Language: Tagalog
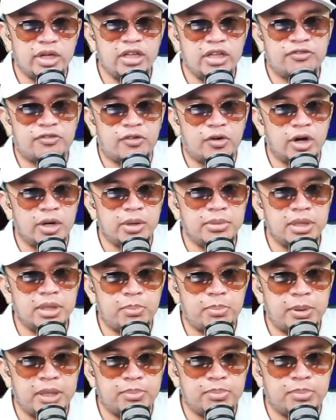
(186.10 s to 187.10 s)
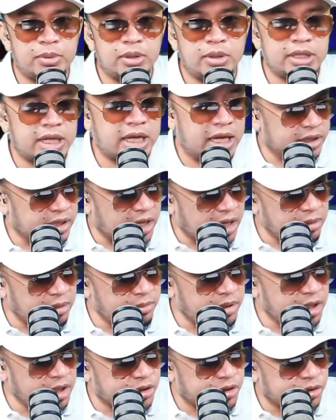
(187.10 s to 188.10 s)
inform the people that I'll
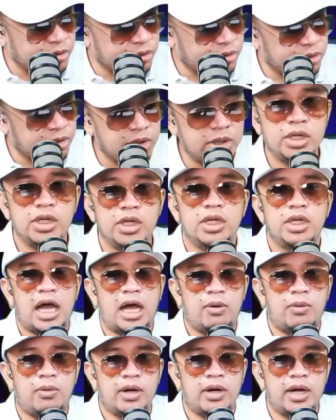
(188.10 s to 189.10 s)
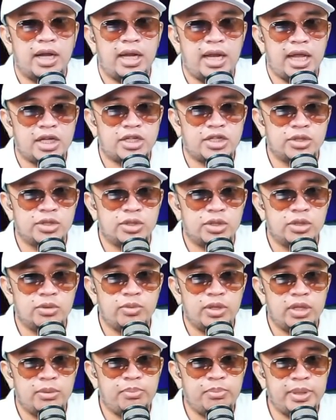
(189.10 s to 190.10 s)
make sure our election
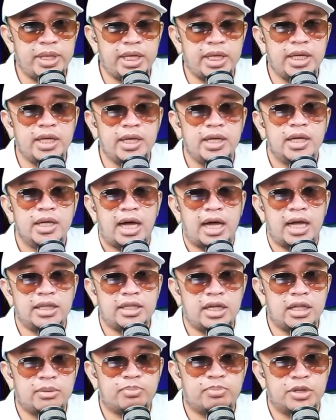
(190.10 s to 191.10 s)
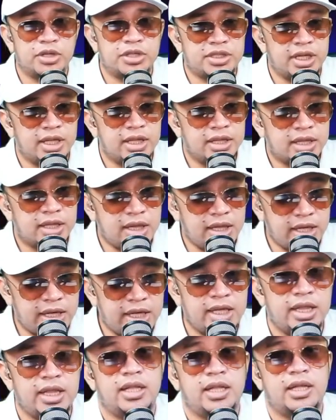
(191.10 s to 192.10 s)
will be 100%
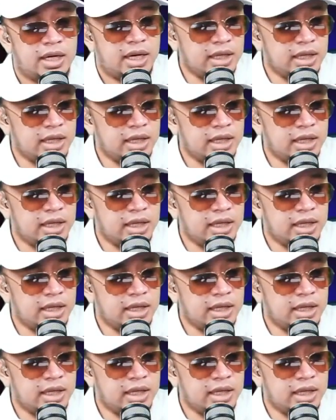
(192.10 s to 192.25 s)
clean.